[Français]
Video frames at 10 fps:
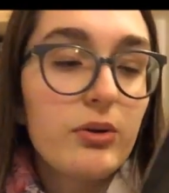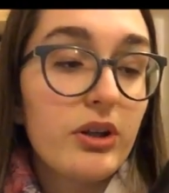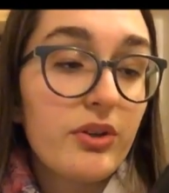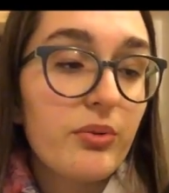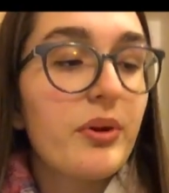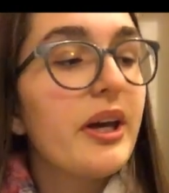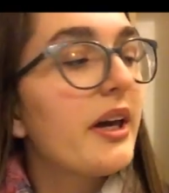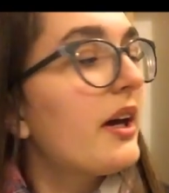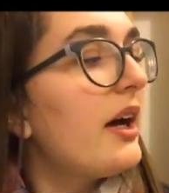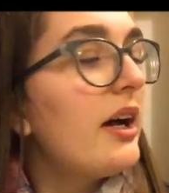collection
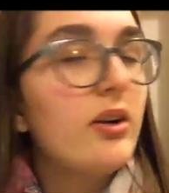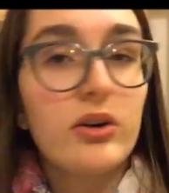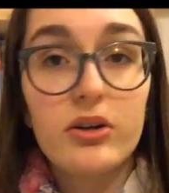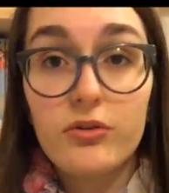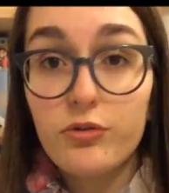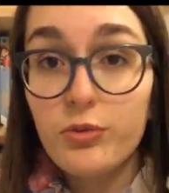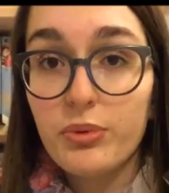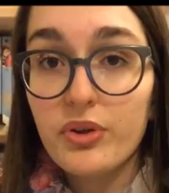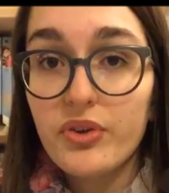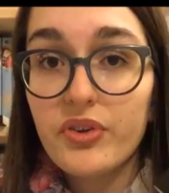R. Alors,
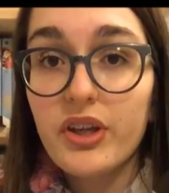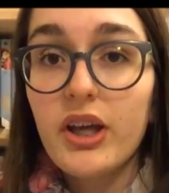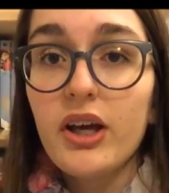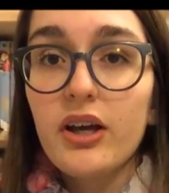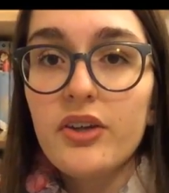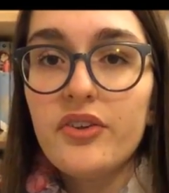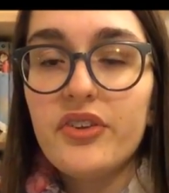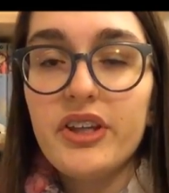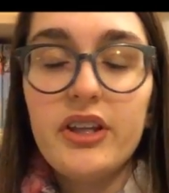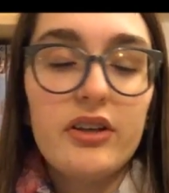Phobos,
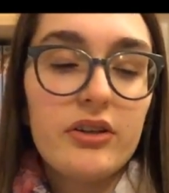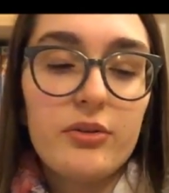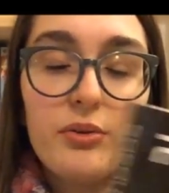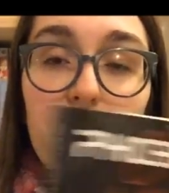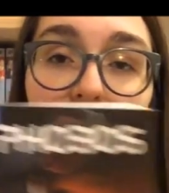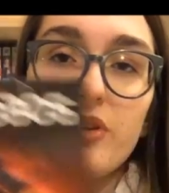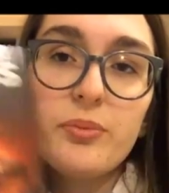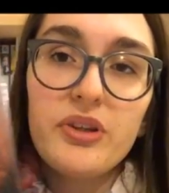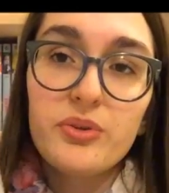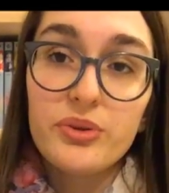c'est euh, une
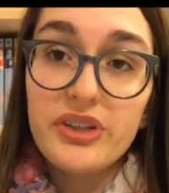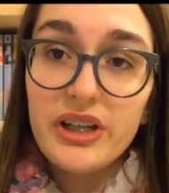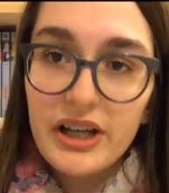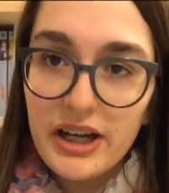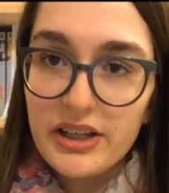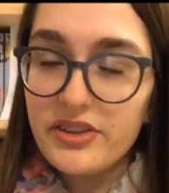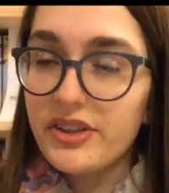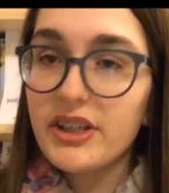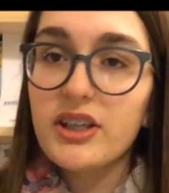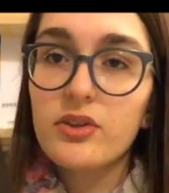espèce de
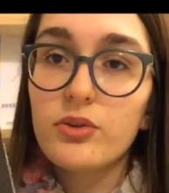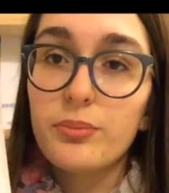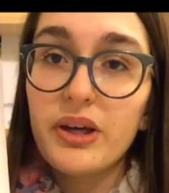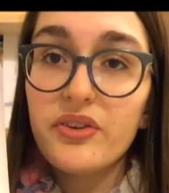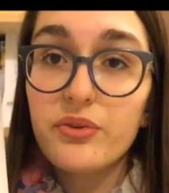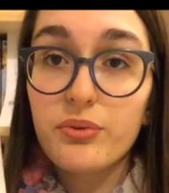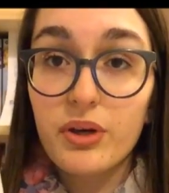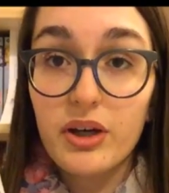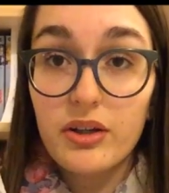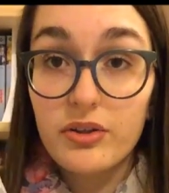télé-réalité qui se passe
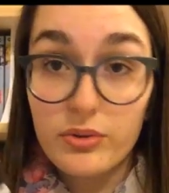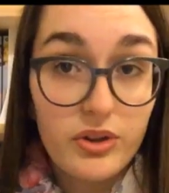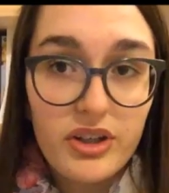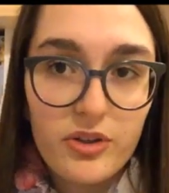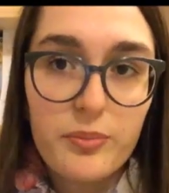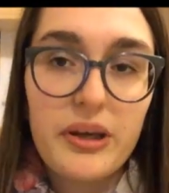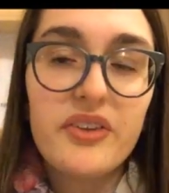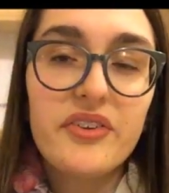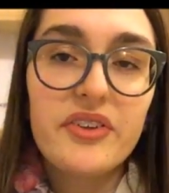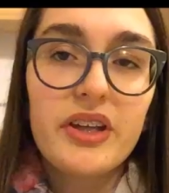sur, dans
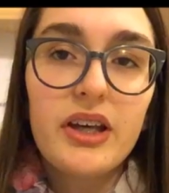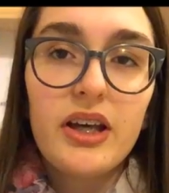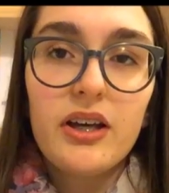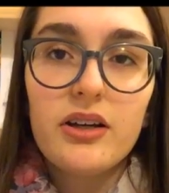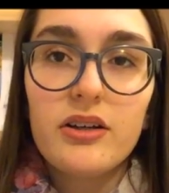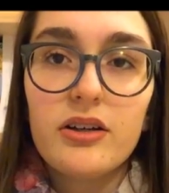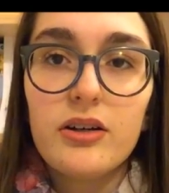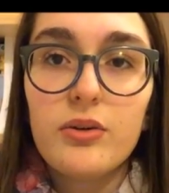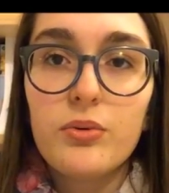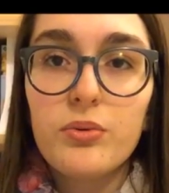l'espace
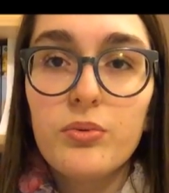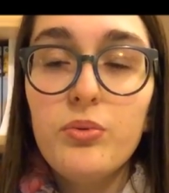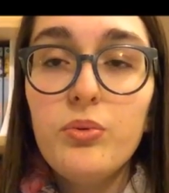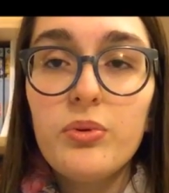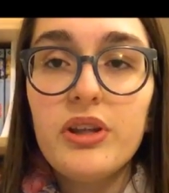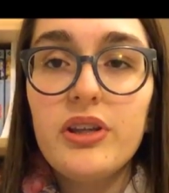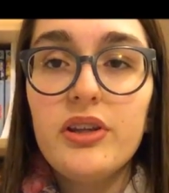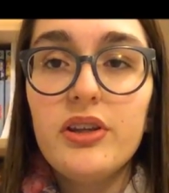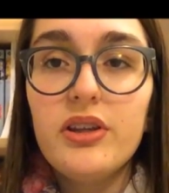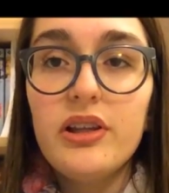euh, où
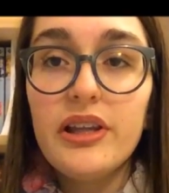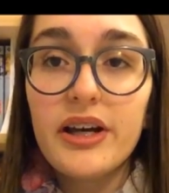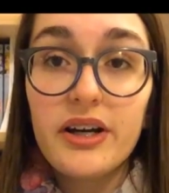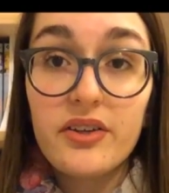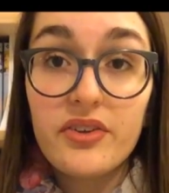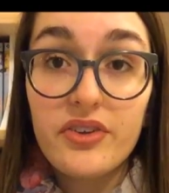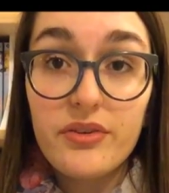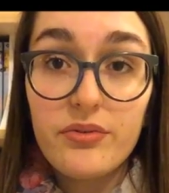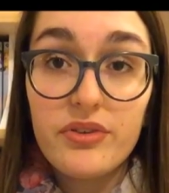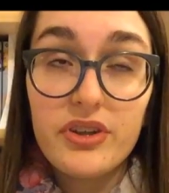il y a
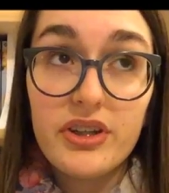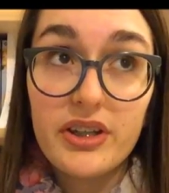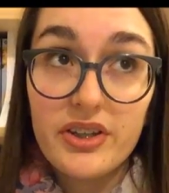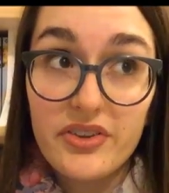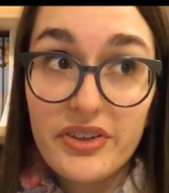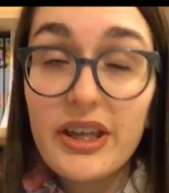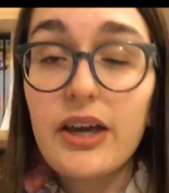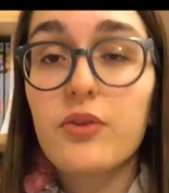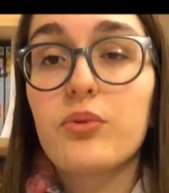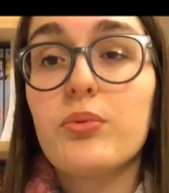six filles et six
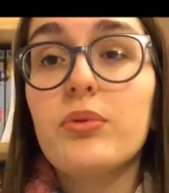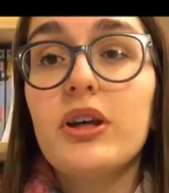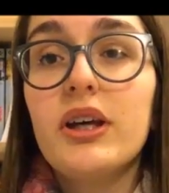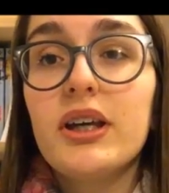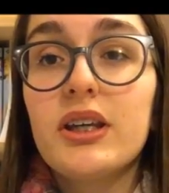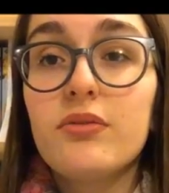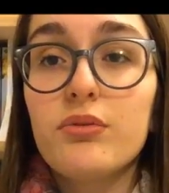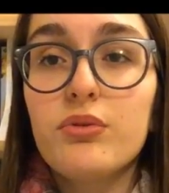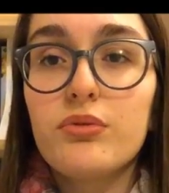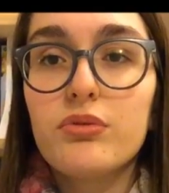garçons qui
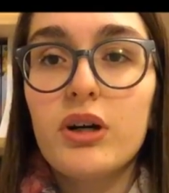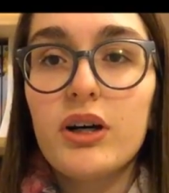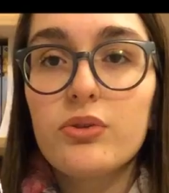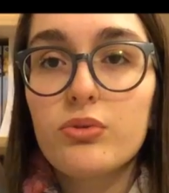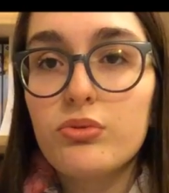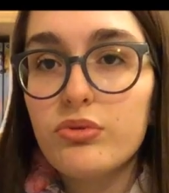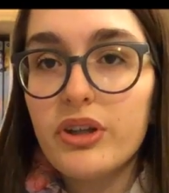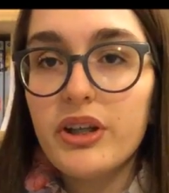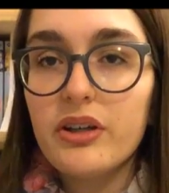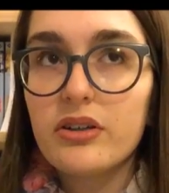vont devoir
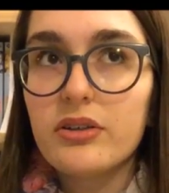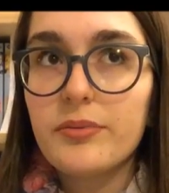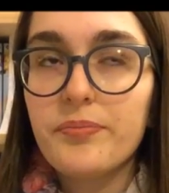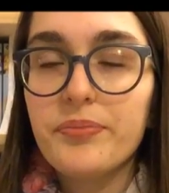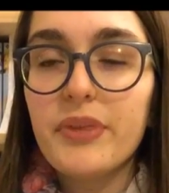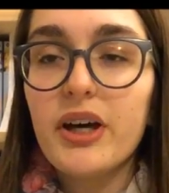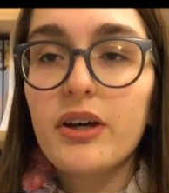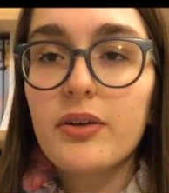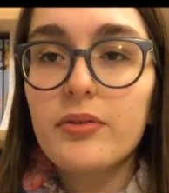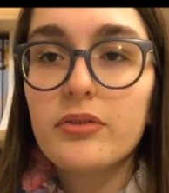trouver euh,
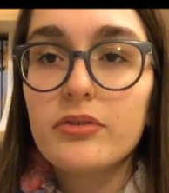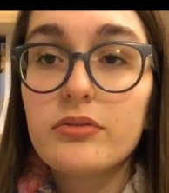un,